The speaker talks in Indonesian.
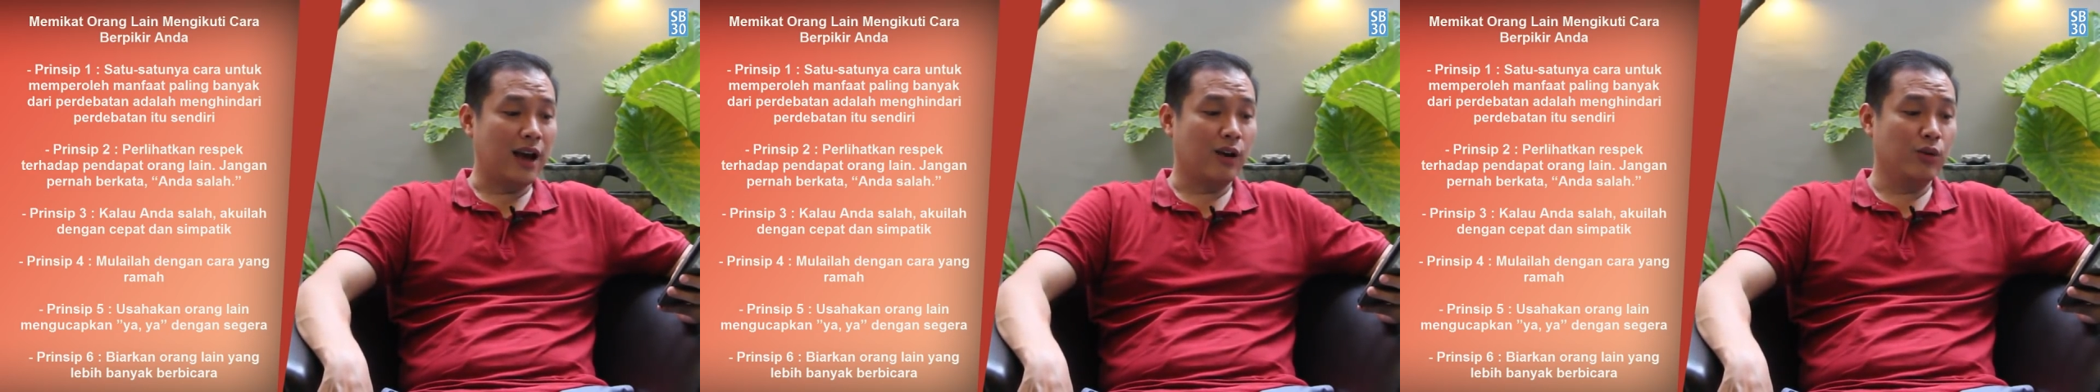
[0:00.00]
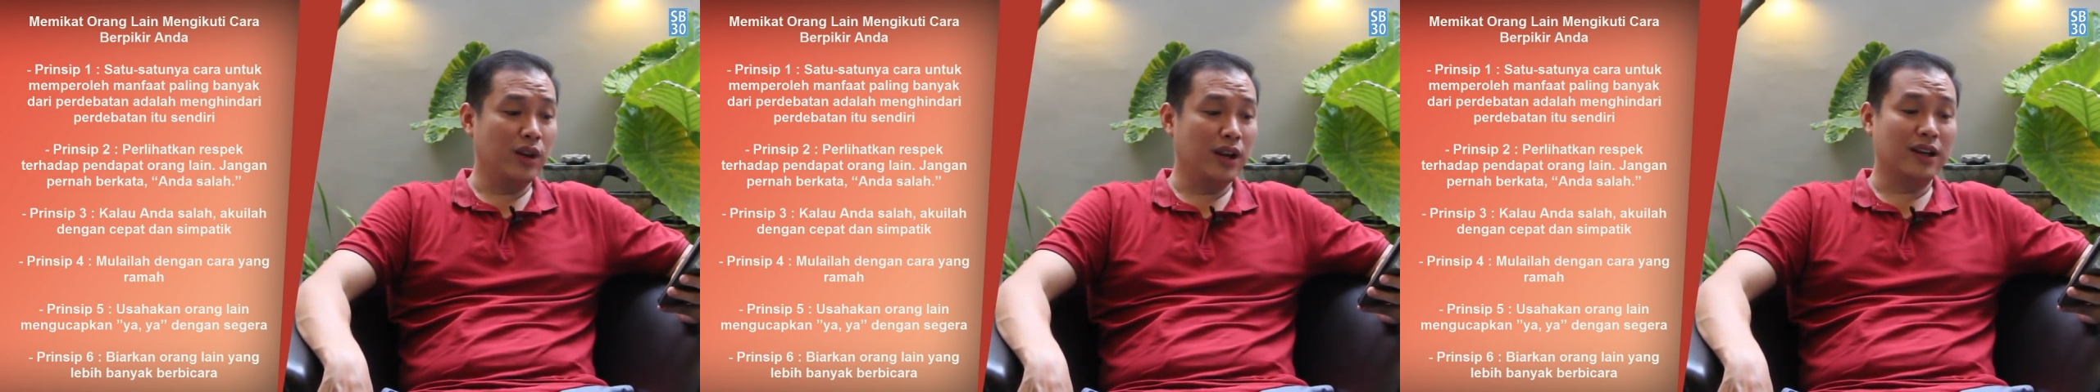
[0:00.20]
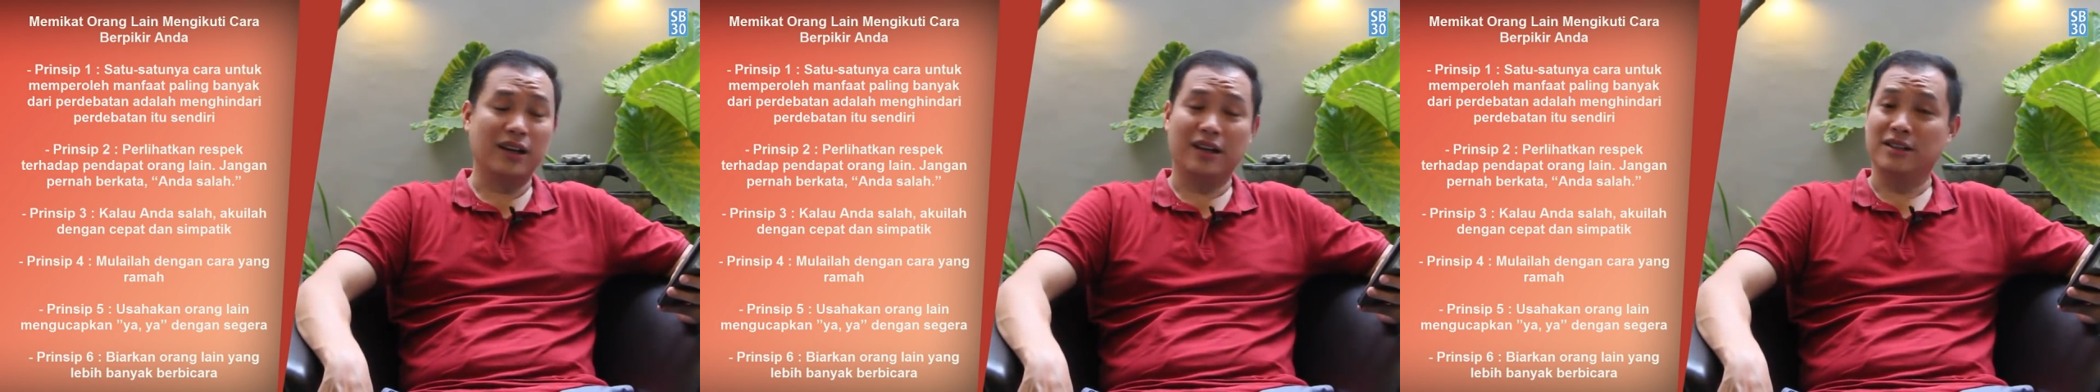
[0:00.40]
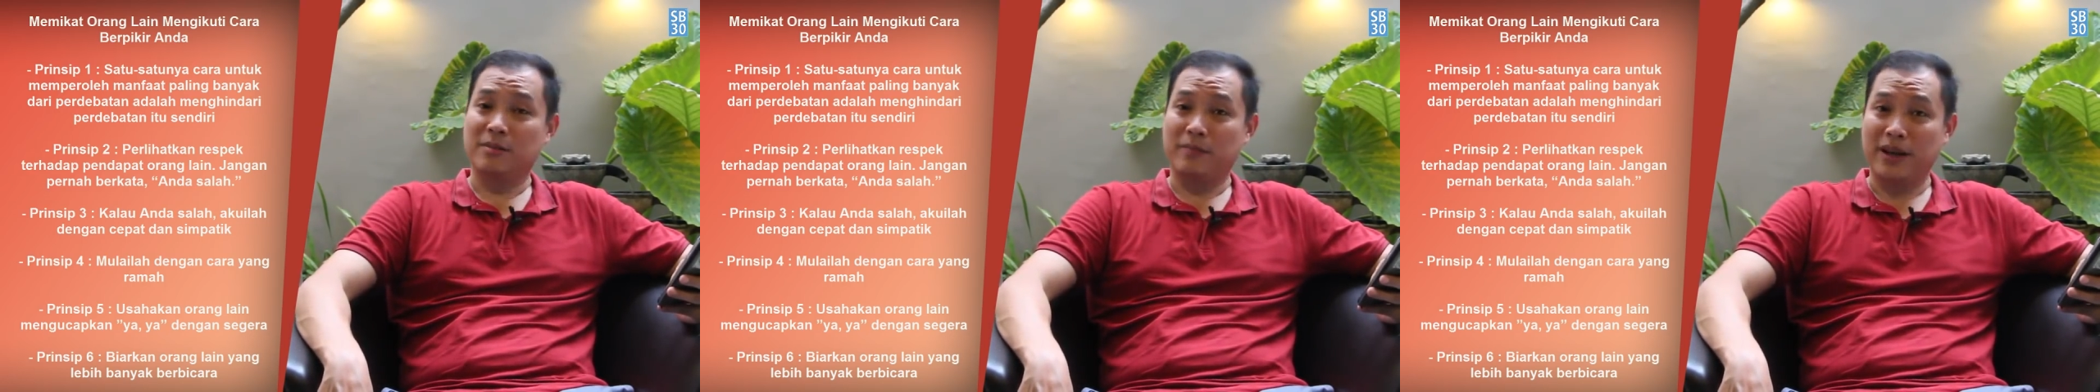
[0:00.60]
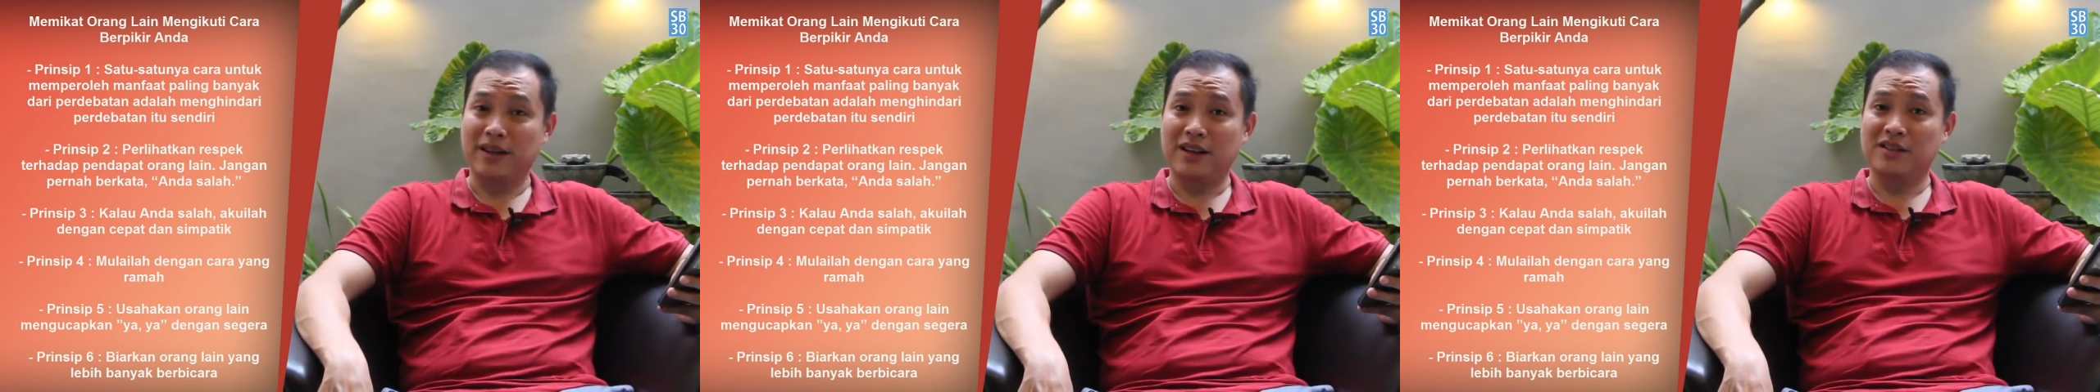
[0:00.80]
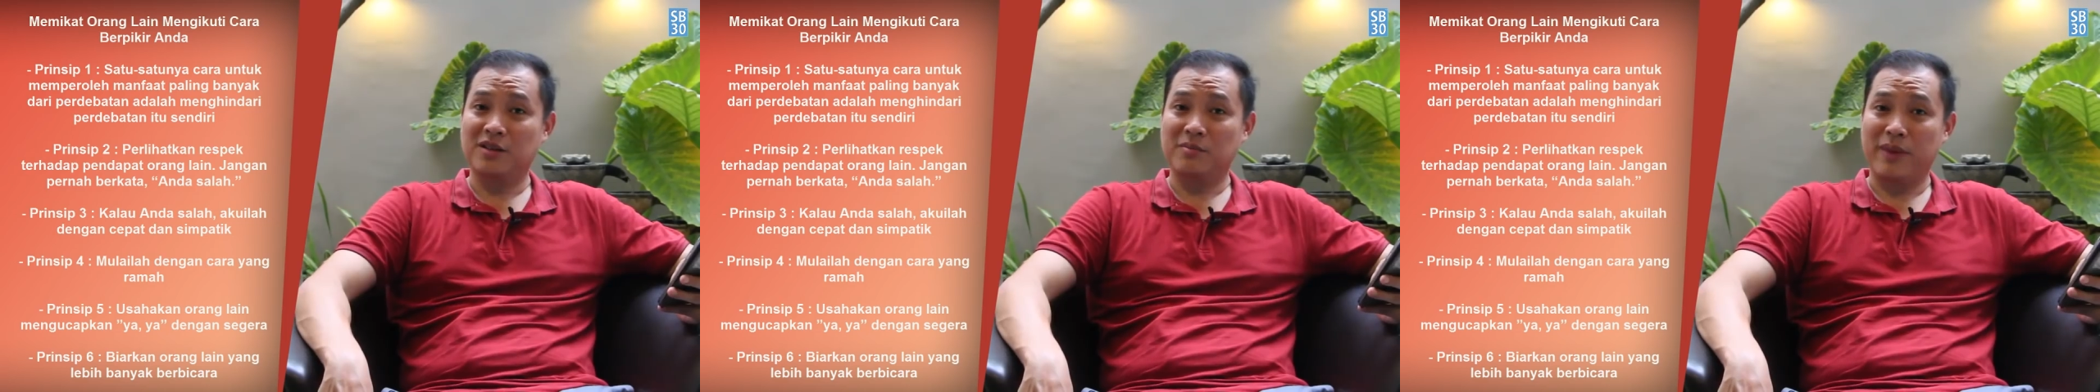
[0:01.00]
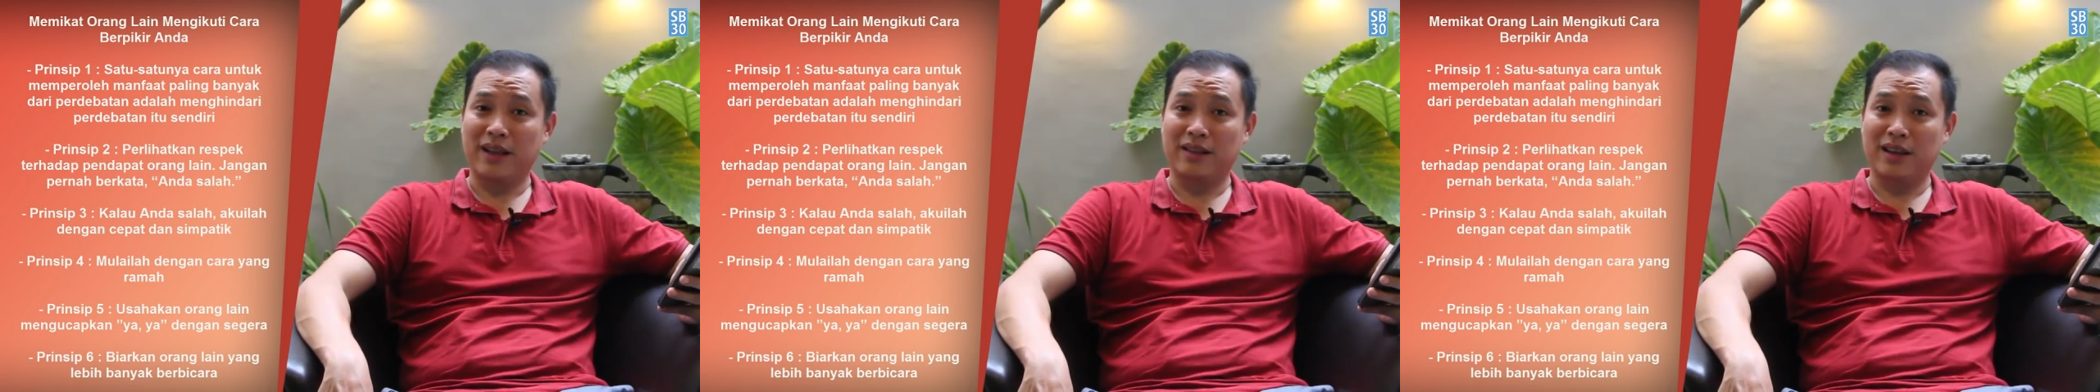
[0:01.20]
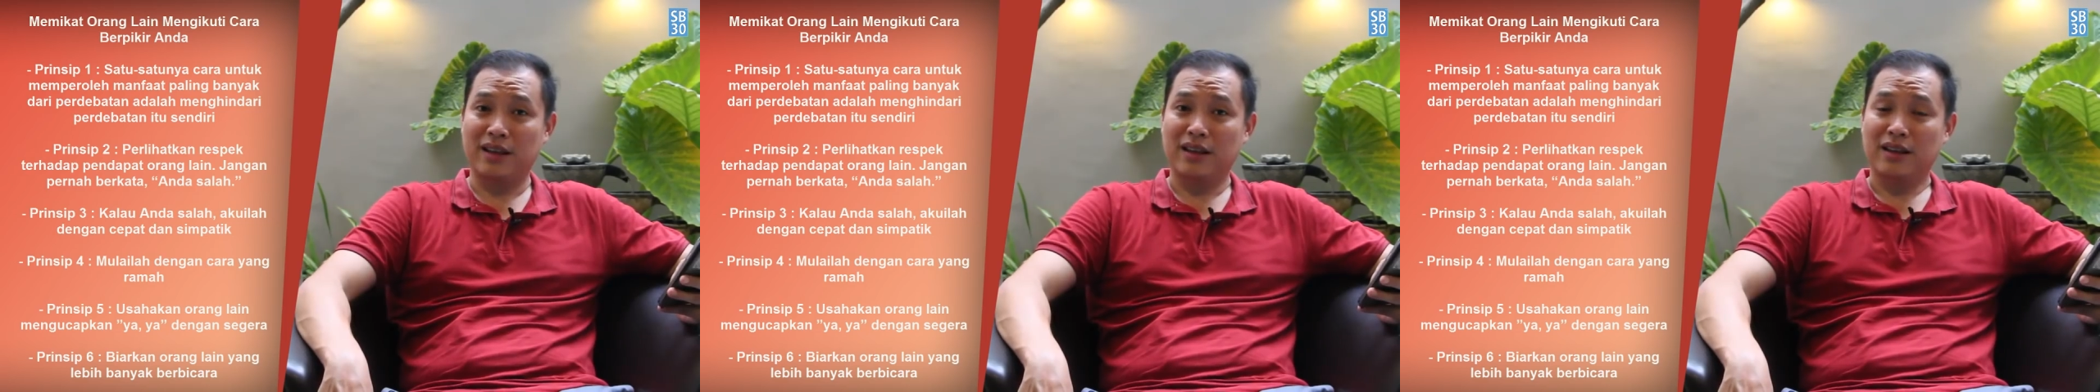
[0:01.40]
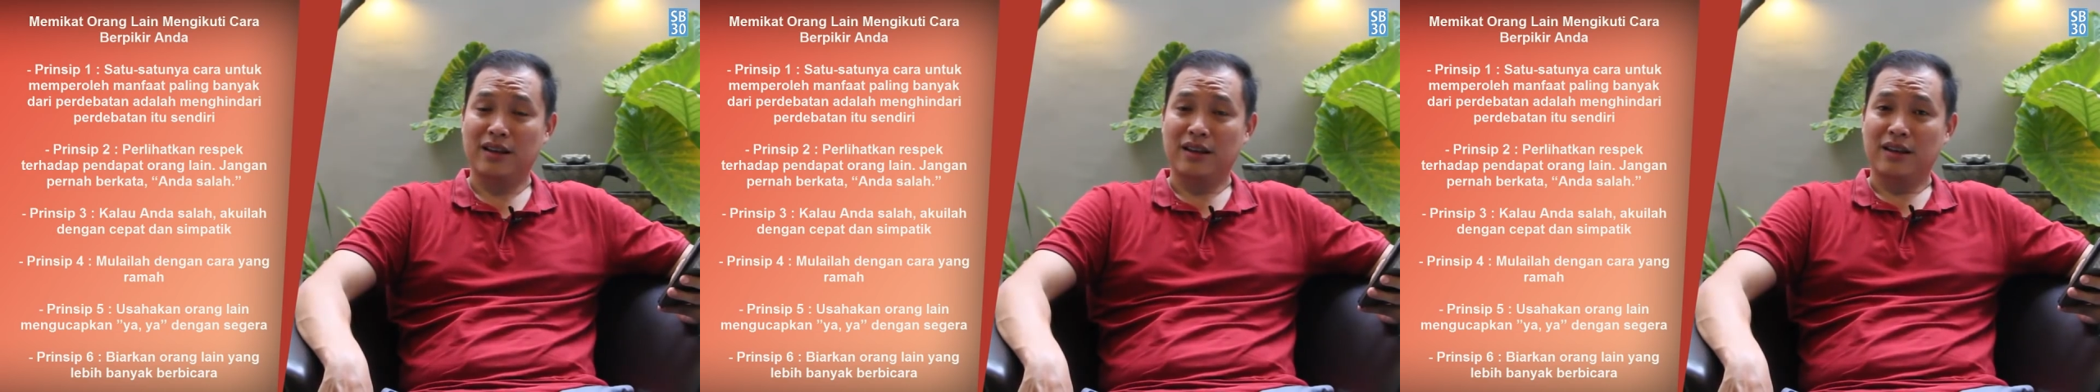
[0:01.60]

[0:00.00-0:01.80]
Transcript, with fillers: akuilah dengan cepat dan simpatik.